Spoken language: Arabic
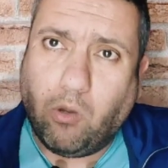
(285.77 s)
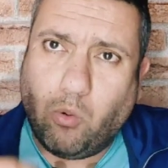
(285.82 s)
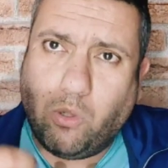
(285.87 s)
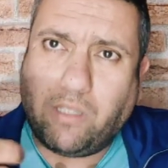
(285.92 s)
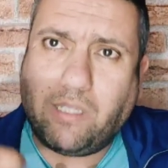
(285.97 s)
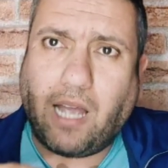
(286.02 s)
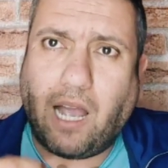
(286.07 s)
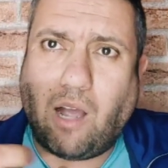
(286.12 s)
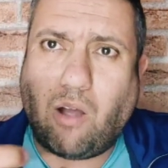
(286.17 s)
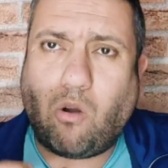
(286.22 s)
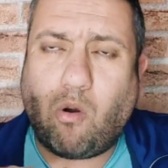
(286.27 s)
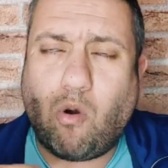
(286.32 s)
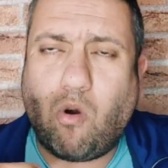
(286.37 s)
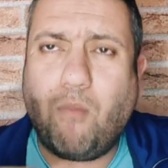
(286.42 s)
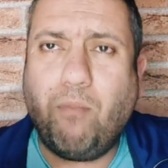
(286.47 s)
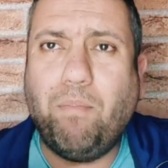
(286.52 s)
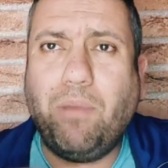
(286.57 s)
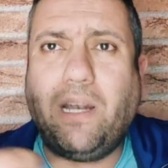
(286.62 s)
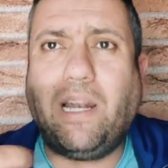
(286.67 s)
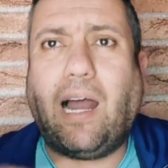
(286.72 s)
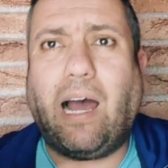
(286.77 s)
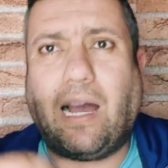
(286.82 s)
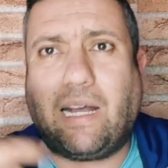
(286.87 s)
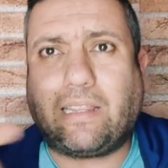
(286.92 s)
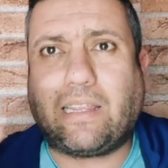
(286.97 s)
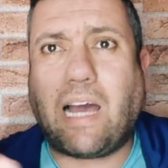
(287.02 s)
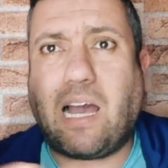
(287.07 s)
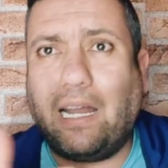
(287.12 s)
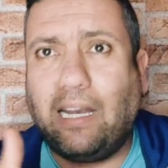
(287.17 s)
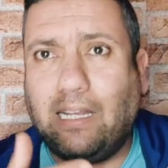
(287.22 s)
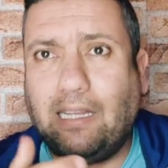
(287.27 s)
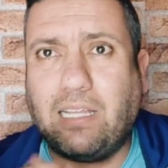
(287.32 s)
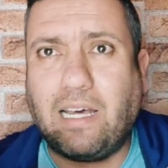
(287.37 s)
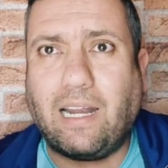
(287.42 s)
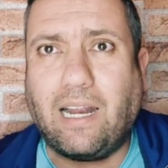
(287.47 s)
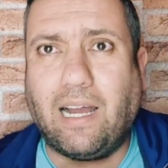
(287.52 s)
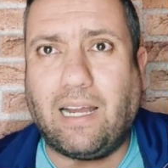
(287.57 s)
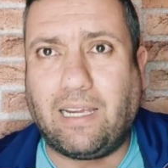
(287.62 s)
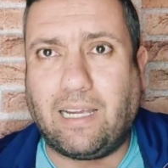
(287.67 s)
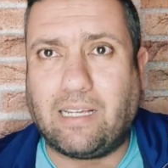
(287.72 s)
ويتحققوا من الاخطاء اللي
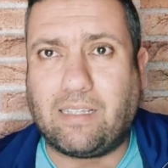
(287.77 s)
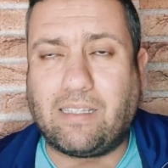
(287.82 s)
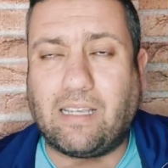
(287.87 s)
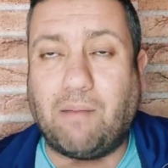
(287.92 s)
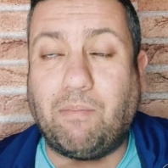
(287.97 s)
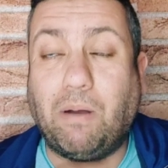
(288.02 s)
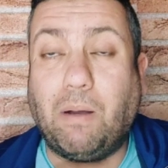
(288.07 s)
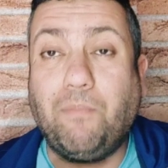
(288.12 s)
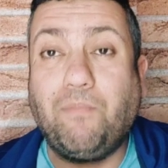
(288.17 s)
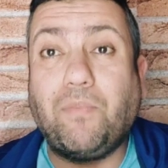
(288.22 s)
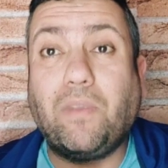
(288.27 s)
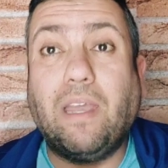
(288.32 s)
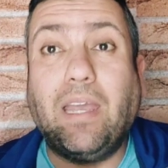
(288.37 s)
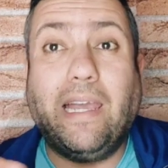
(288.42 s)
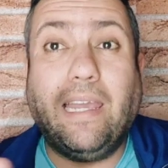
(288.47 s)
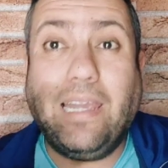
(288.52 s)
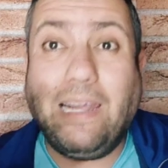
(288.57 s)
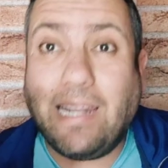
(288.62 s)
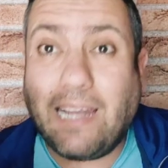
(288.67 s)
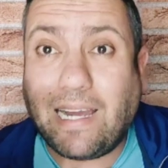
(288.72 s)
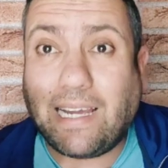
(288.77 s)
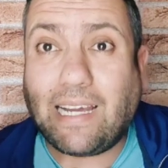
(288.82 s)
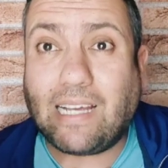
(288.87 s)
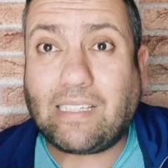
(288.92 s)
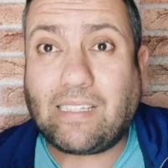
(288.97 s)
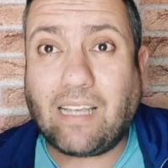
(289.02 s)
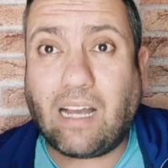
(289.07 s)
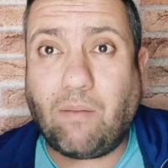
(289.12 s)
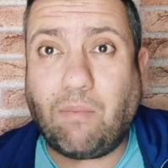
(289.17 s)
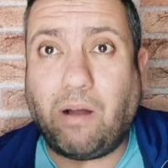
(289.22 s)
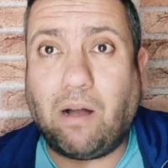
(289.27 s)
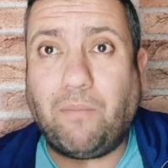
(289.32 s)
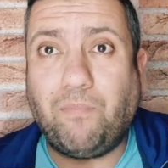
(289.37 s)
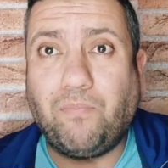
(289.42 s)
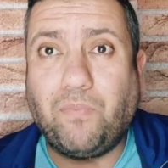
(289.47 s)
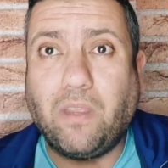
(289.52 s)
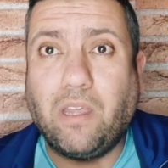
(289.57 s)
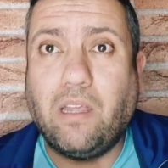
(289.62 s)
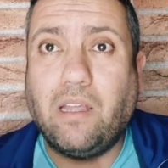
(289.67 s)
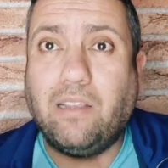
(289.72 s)
دارها قاسما الا قاسما
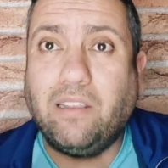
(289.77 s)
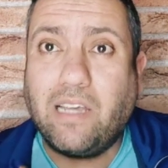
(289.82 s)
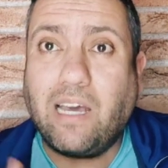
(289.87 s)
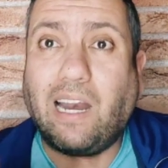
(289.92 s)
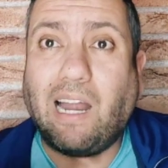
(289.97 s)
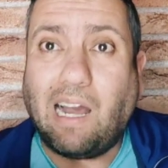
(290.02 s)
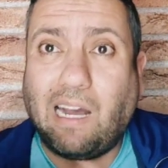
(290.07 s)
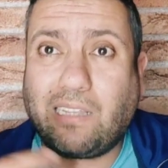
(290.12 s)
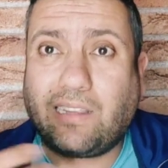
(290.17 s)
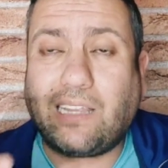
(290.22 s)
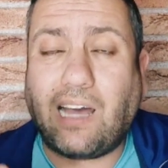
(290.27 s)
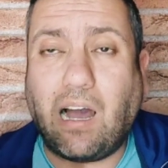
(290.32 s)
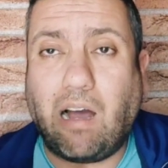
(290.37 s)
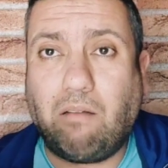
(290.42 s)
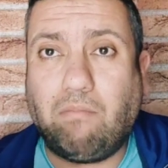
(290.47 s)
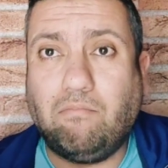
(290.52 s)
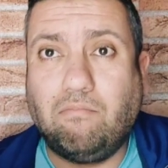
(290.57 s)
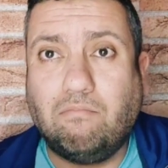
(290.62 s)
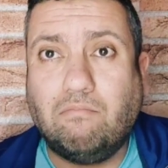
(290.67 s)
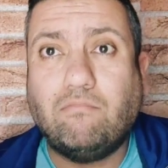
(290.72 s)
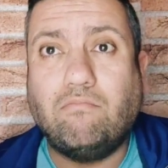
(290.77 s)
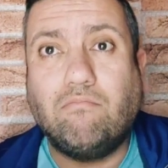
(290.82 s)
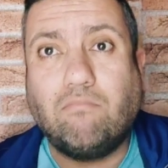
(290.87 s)
دار اخطاء